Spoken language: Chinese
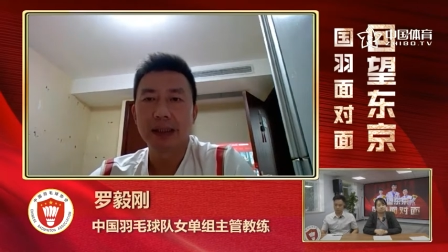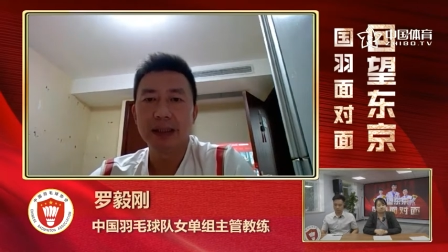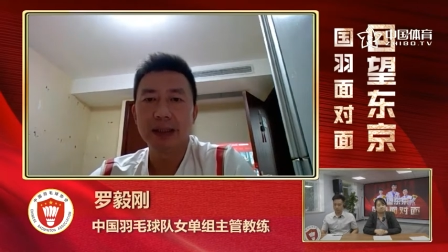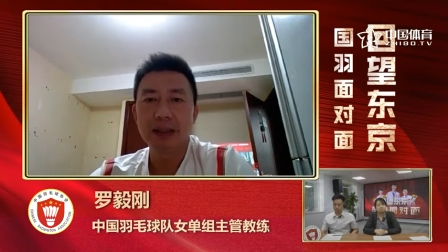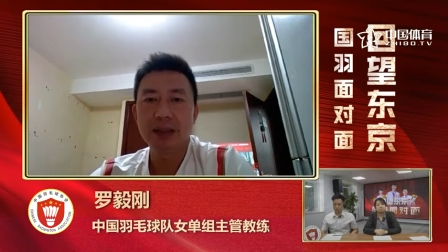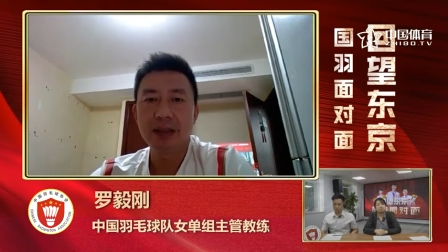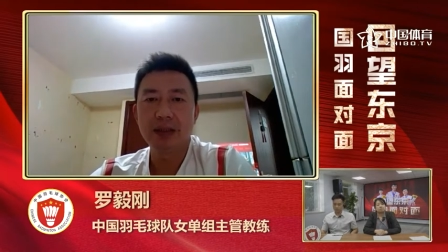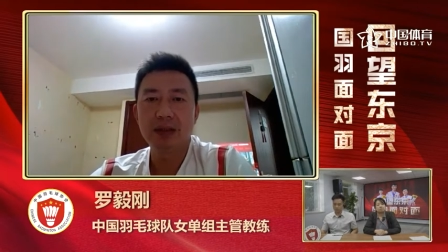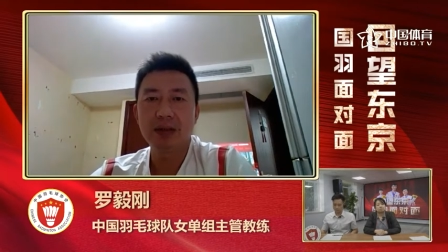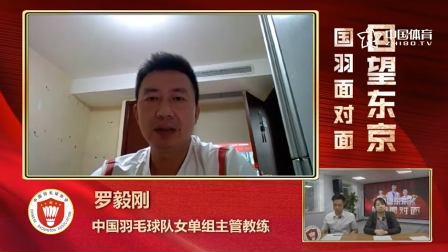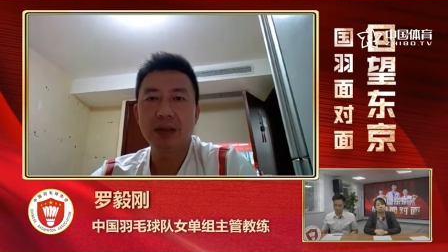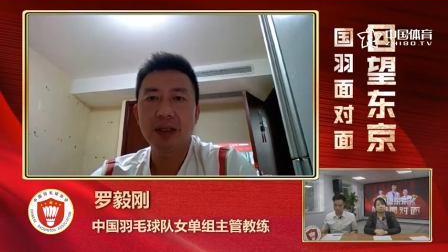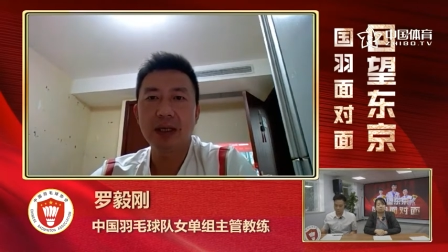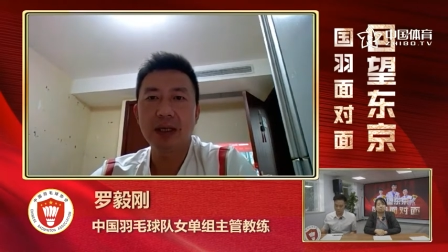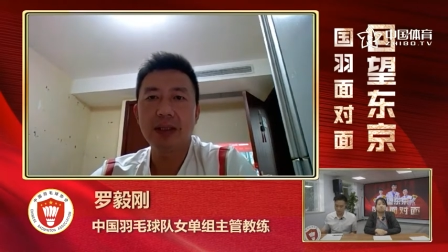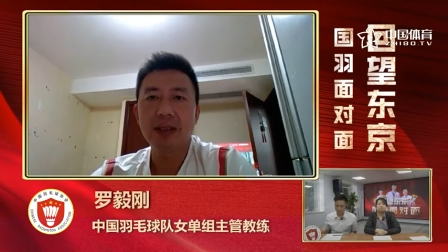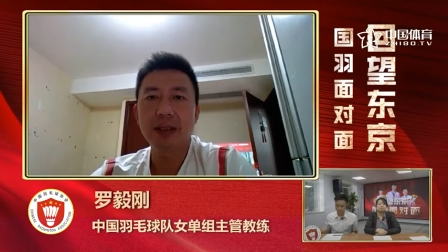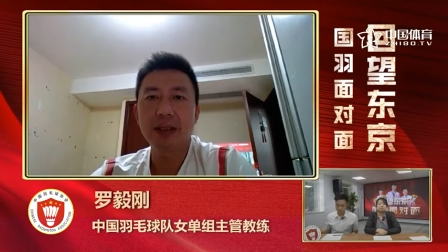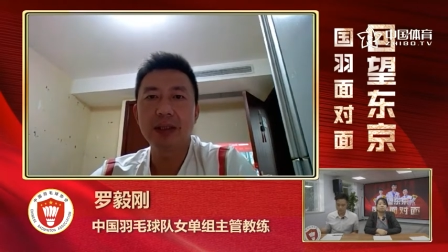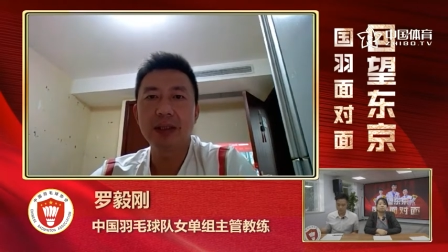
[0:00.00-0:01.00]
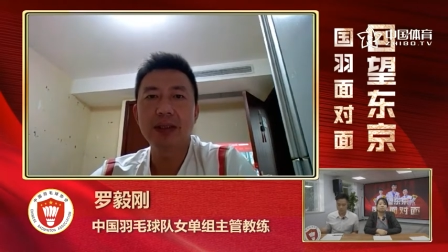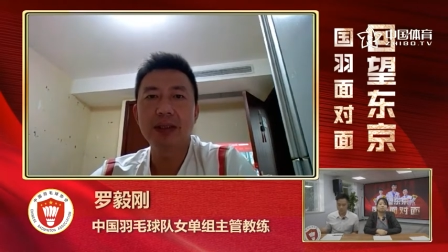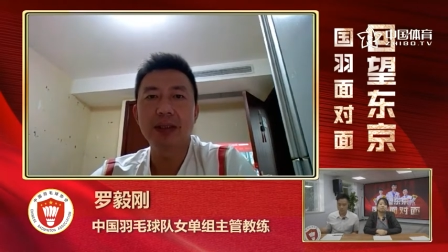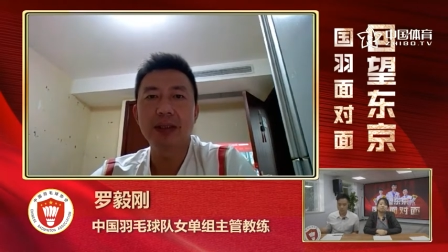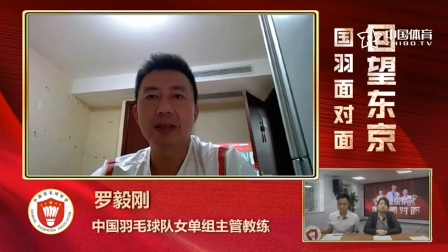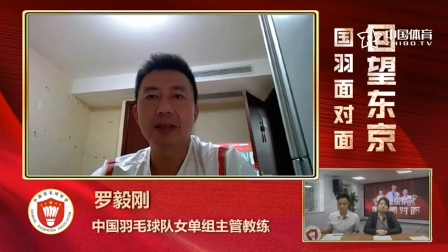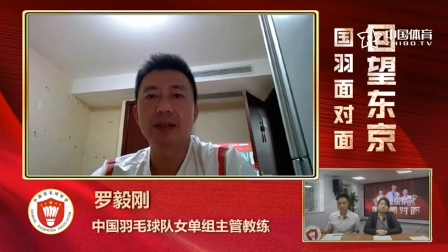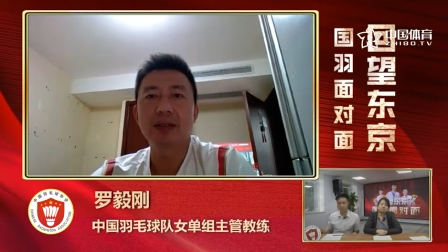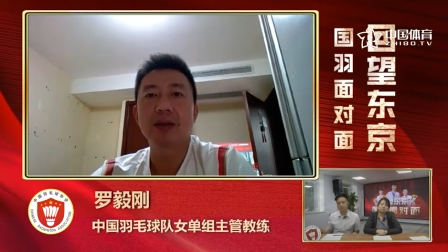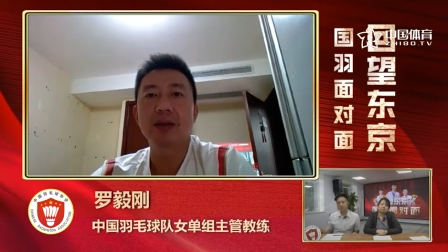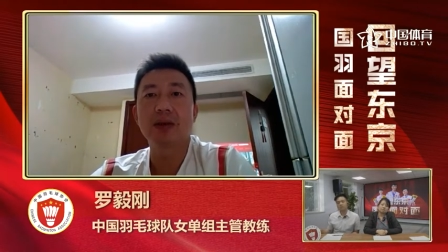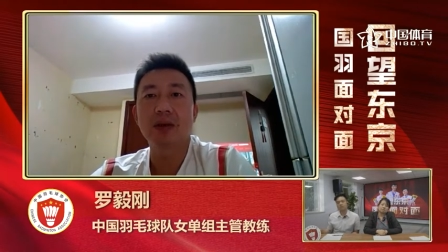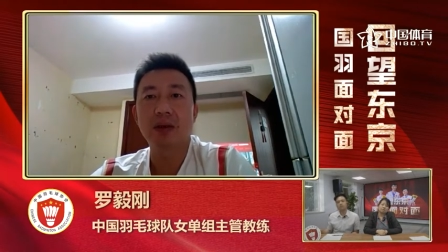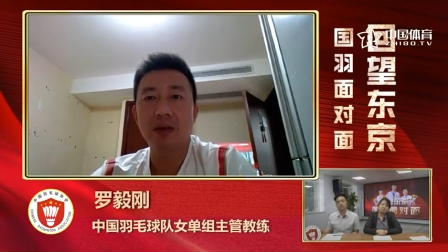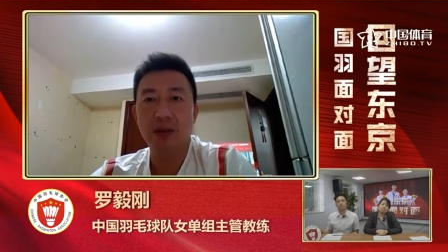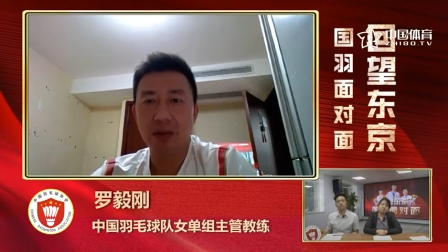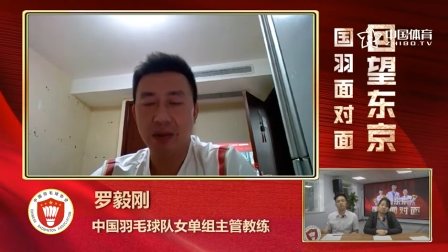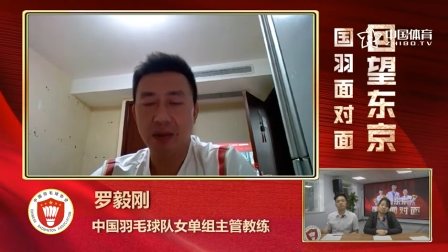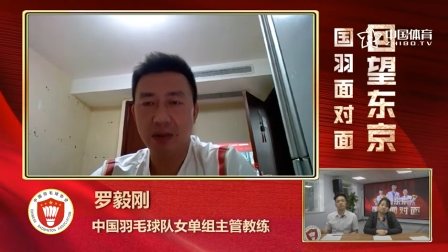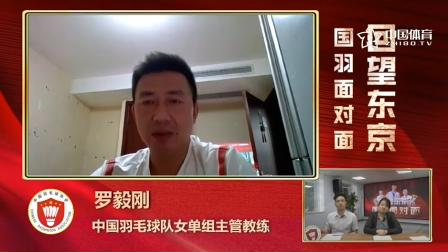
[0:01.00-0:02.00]
可能就是说他一个人的时
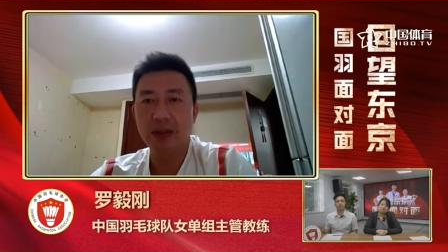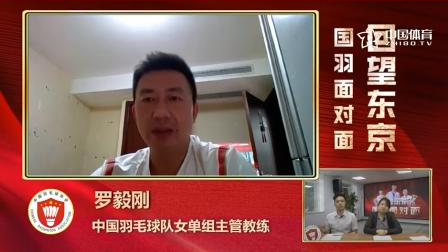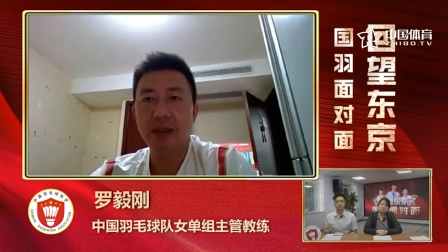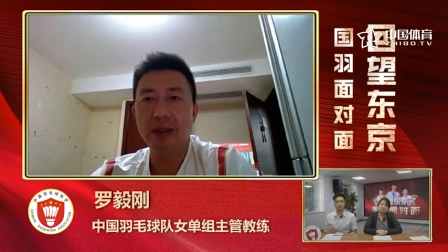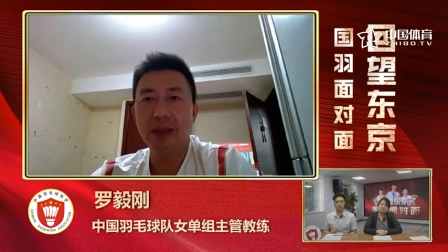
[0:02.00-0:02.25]
候